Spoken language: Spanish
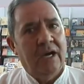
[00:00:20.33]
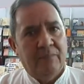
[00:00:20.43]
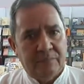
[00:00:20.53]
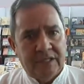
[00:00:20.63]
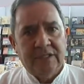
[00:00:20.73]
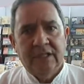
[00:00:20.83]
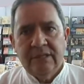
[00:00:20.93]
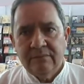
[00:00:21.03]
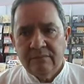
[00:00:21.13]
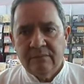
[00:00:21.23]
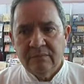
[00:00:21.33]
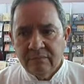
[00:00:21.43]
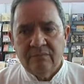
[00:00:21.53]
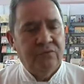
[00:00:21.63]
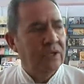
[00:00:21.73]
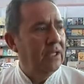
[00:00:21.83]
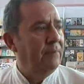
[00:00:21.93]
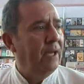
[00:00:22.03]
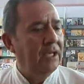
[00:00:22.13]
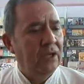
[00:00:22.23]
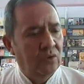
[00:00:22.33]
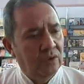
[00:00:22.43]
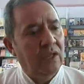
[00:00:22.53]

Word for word: Aparte, fue de México